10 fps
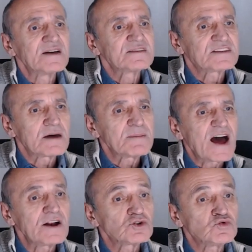
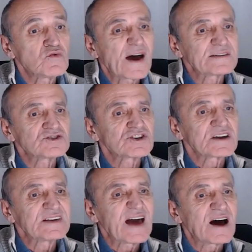temel güvence
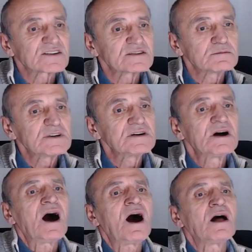yardımı
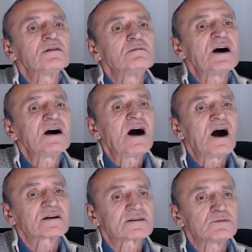alma
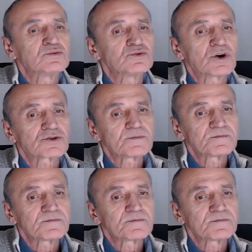hakkı bulunuyor.